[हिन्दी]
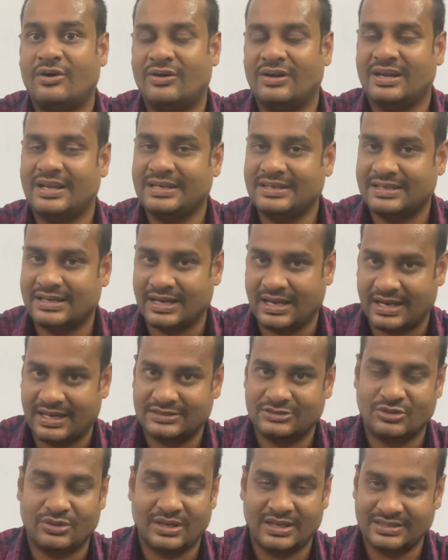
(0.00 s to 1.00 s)
ऑनलाइन
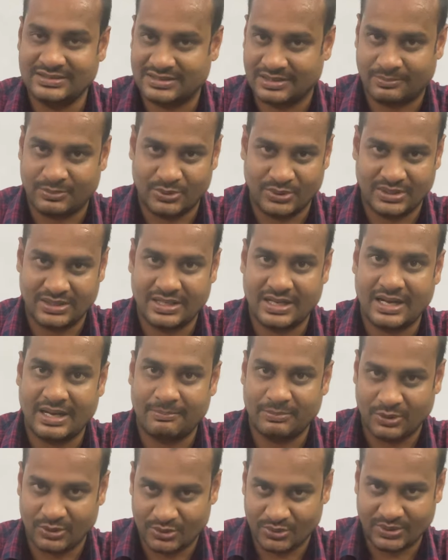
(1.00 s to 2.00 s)
क्लास ऑनलाइन सपोर्ट का
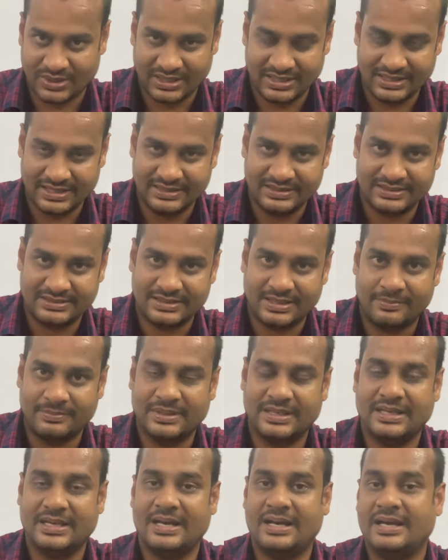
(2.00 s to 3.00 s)
आप लोगों के लिए इंतज़ाम
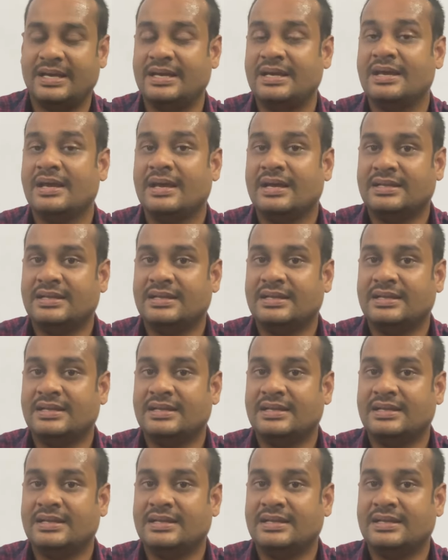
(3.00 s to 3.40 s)
किया है